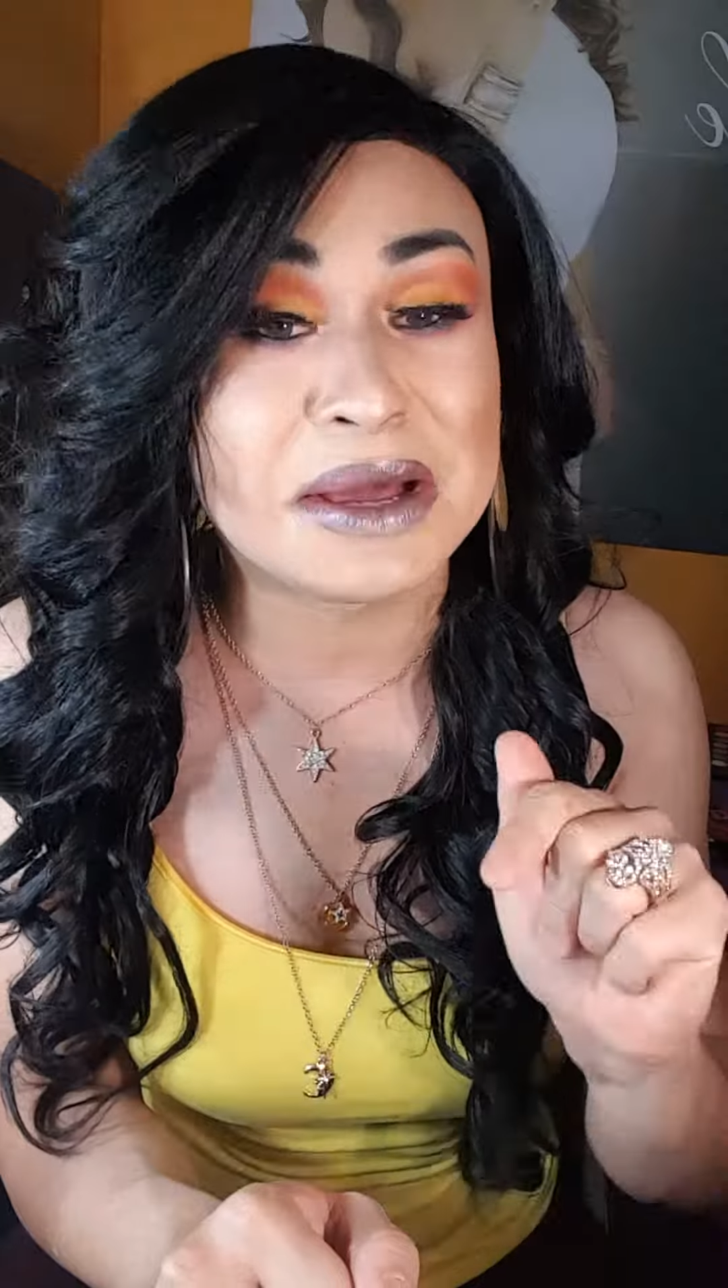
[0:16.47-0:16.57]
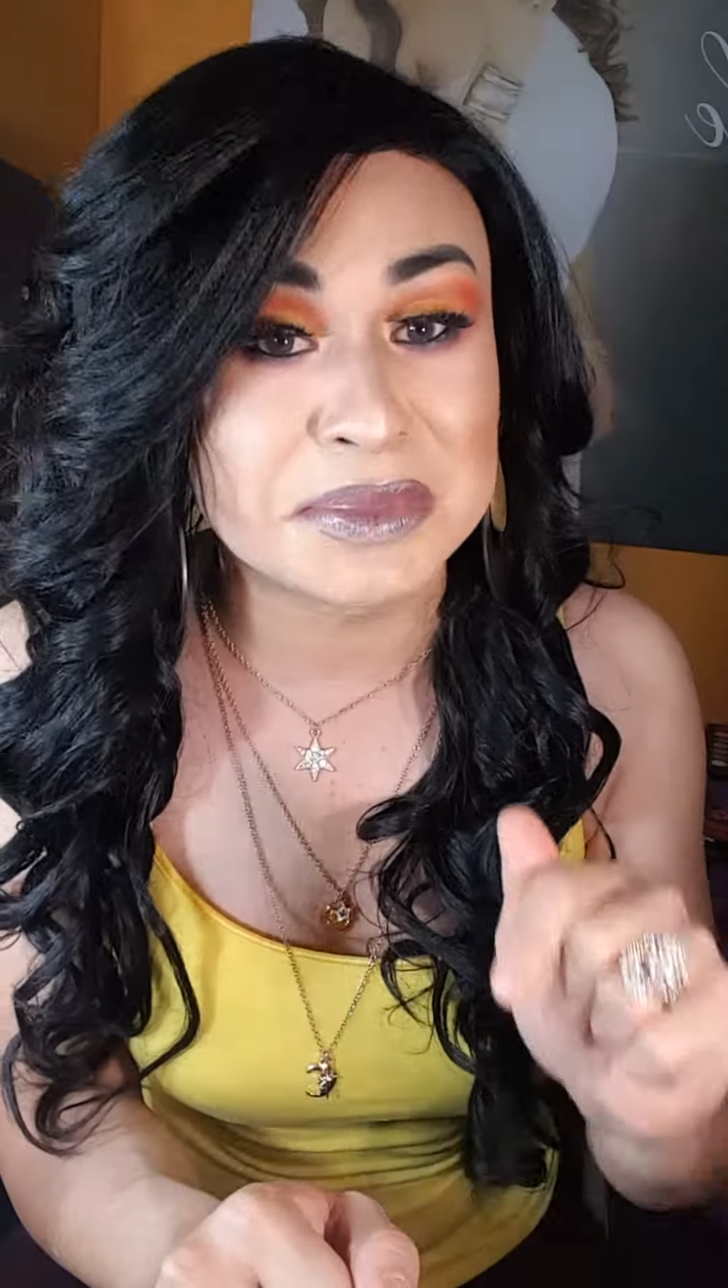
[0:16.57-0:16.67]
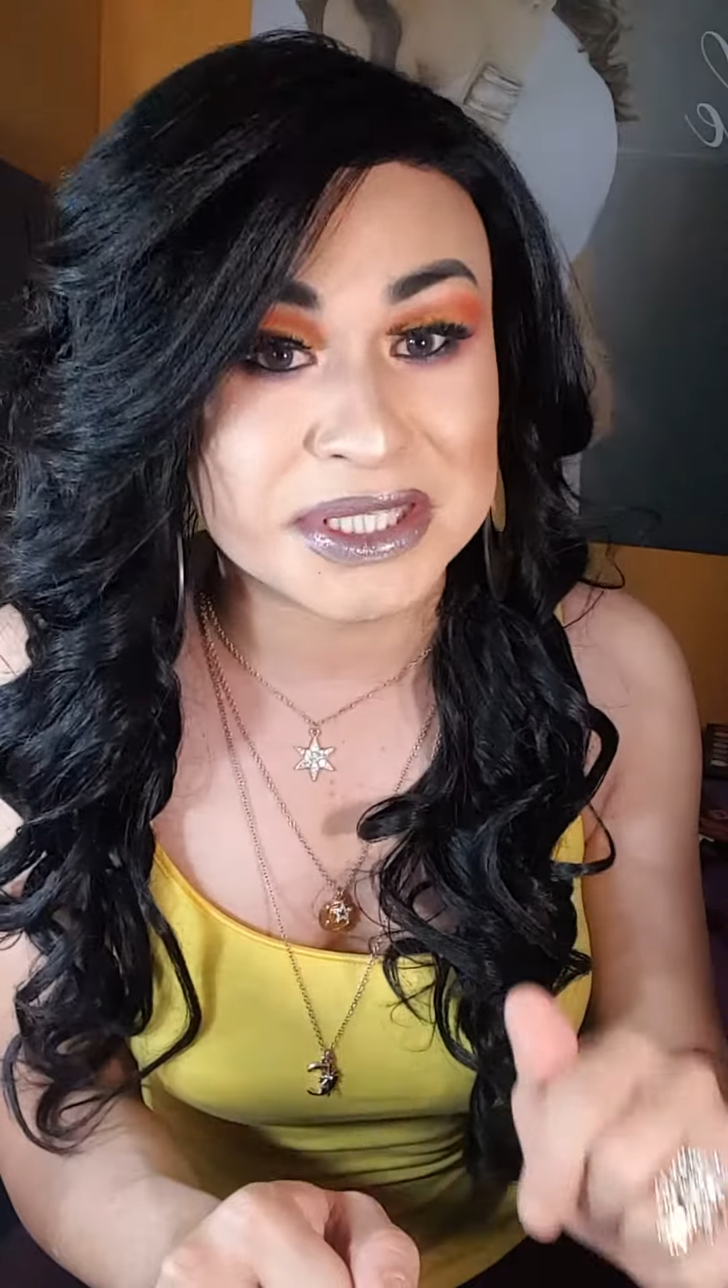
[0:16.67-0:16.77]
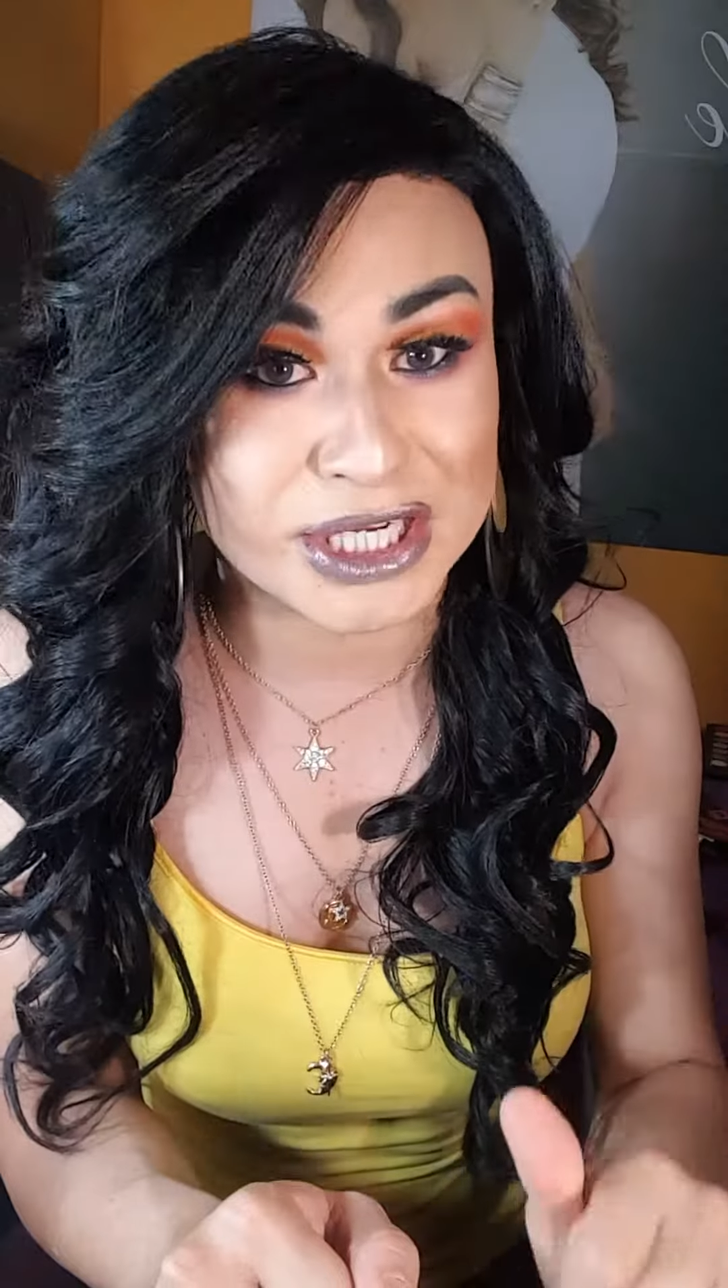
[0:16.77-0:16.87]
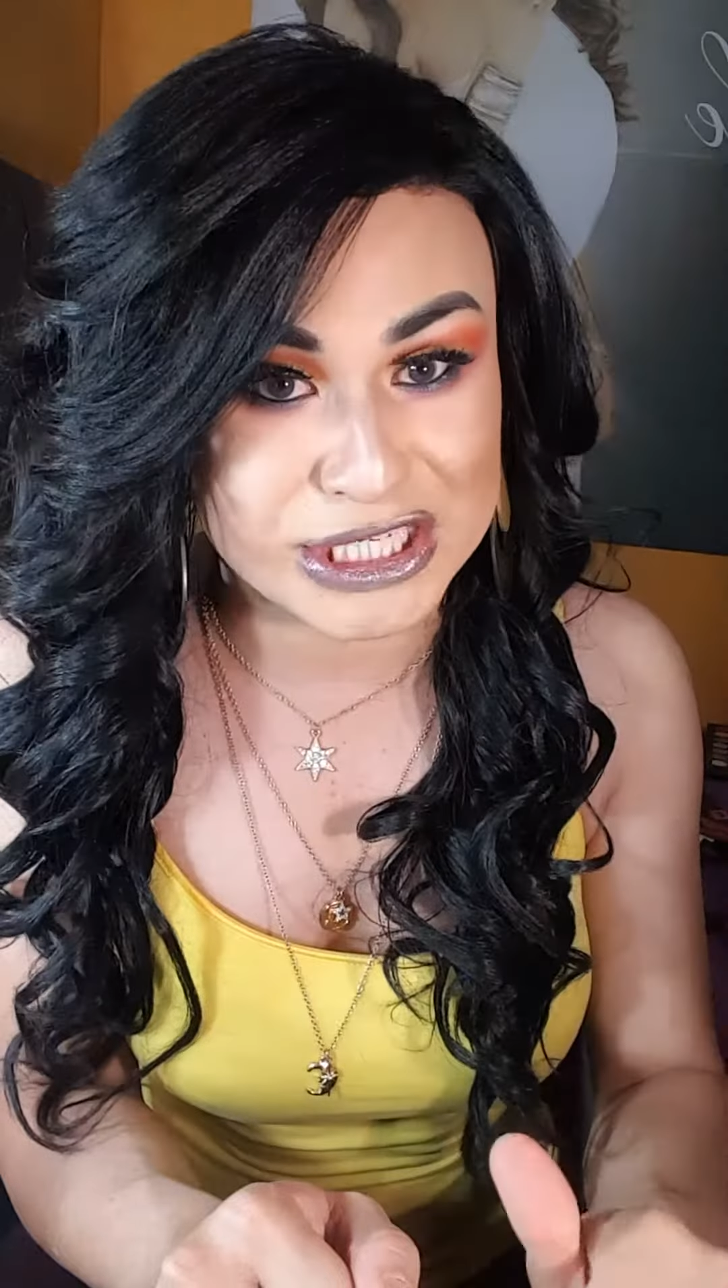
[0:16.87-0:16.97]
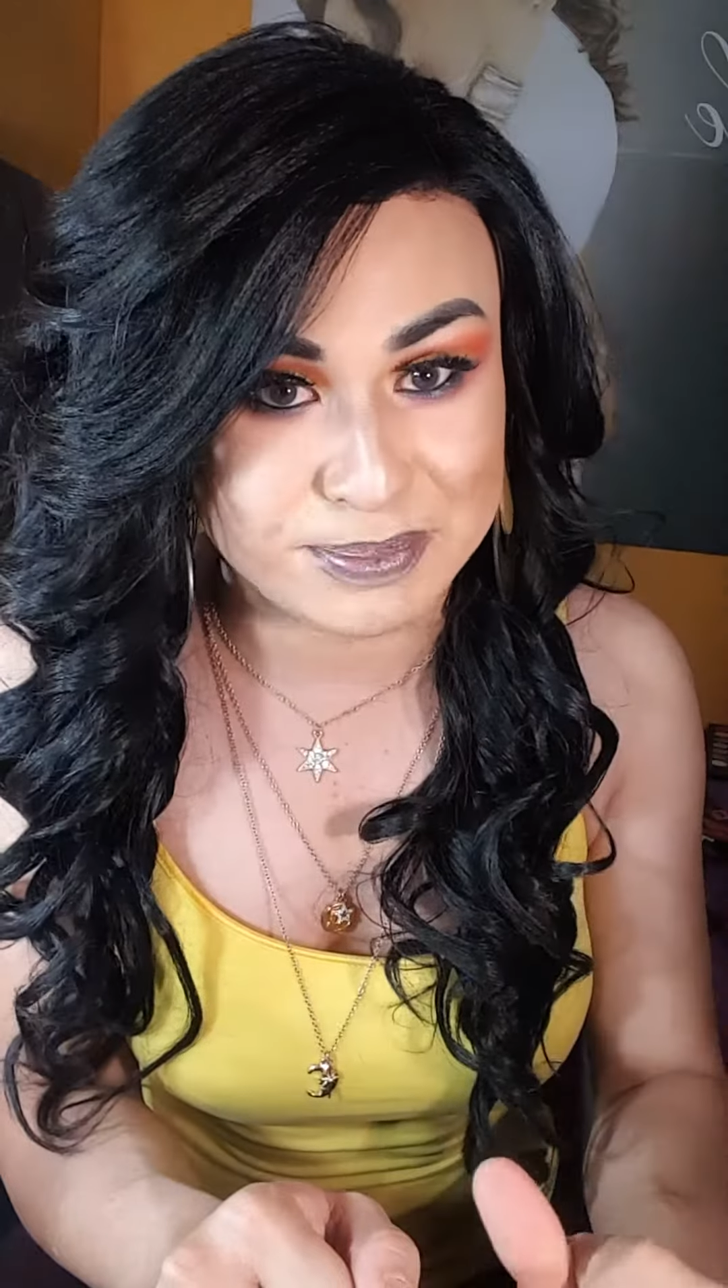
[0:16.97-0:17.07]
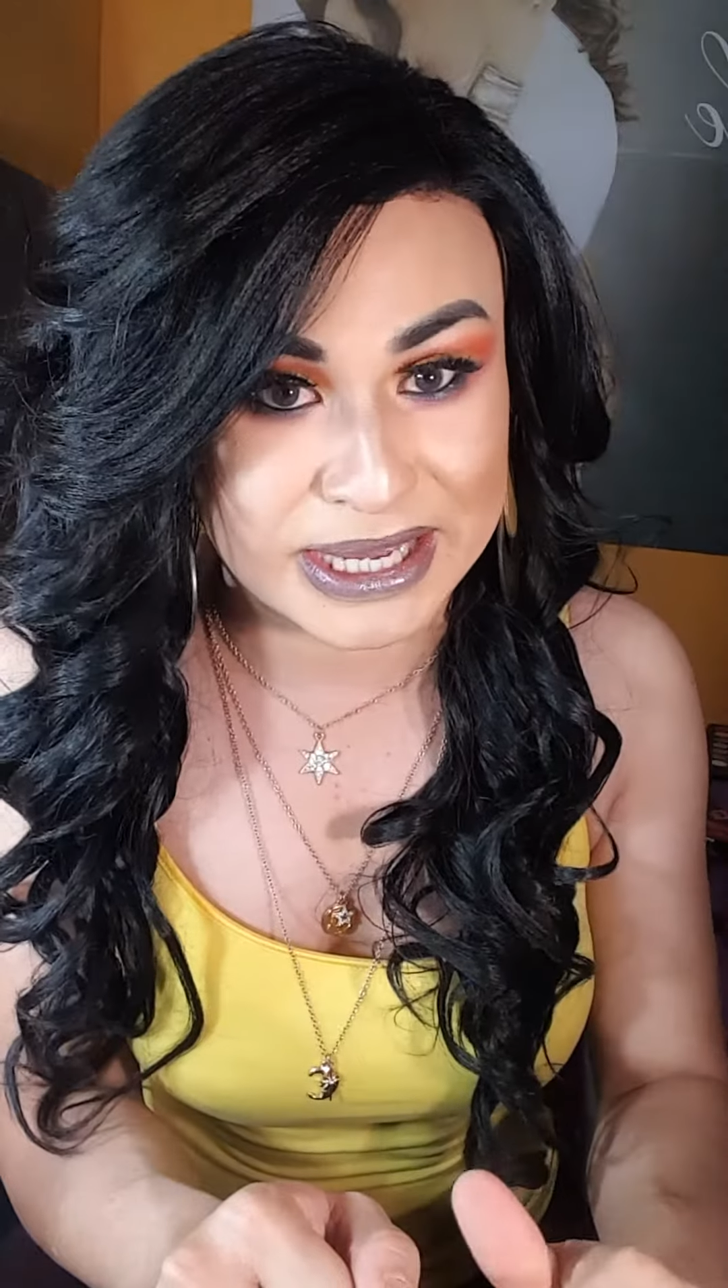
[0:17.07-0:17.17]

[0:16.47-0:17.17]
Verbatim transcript: a mis tres